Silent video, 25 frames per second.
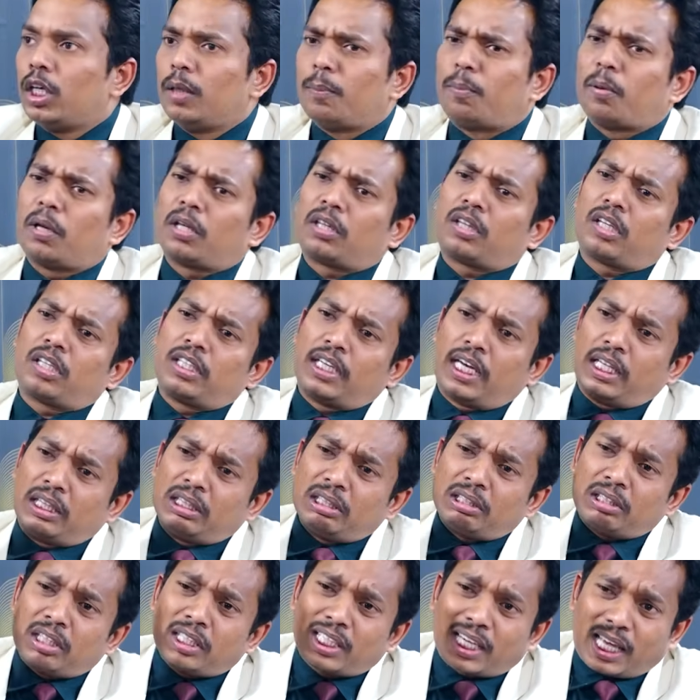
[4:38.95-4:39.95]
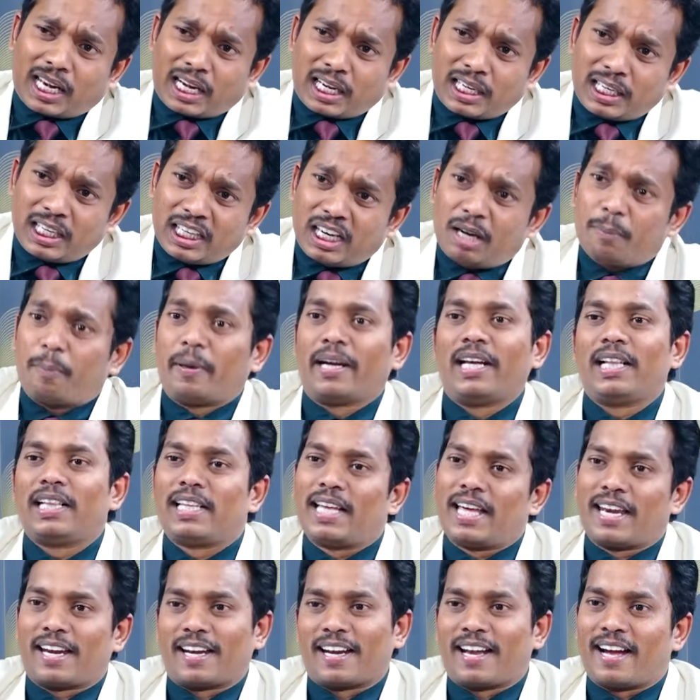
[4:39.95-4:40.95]
ఇప్పుడు అతను ఎంత ఎర్లీగా
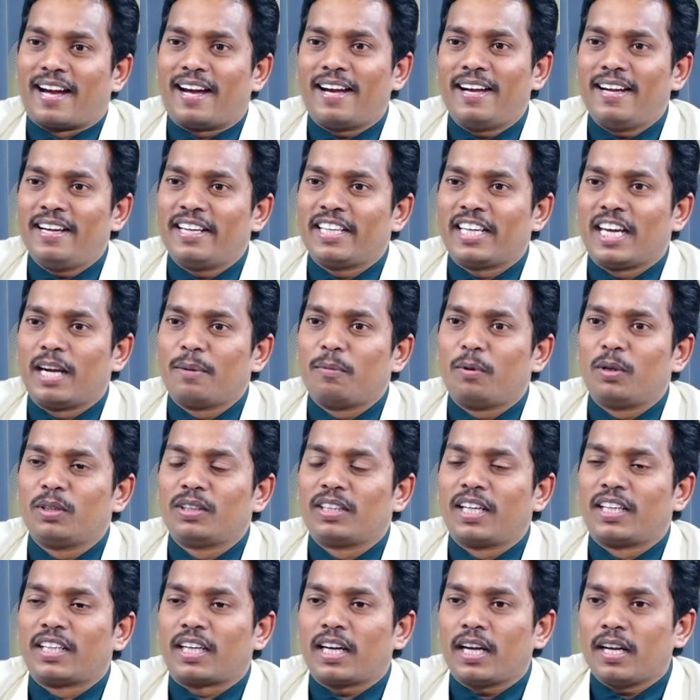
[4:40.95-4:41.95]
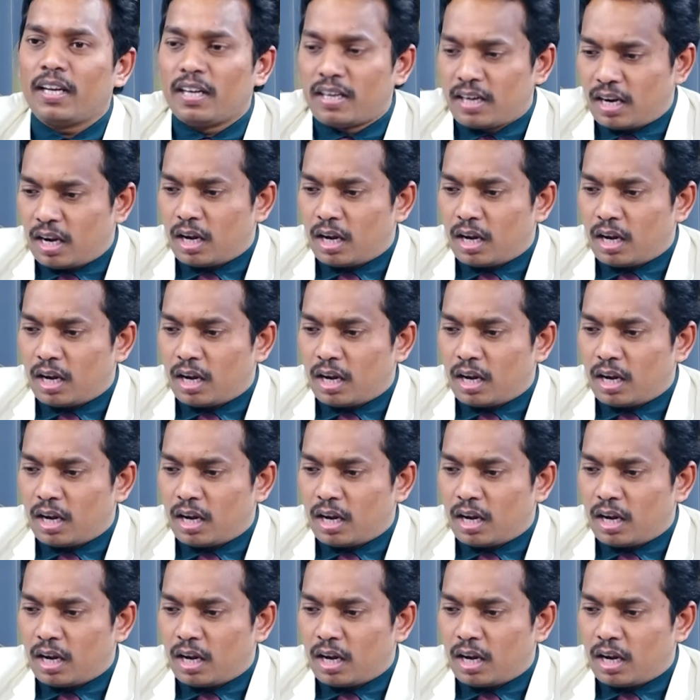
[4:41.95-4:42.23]
బయలుదేరినా ఏమవుద్దంటే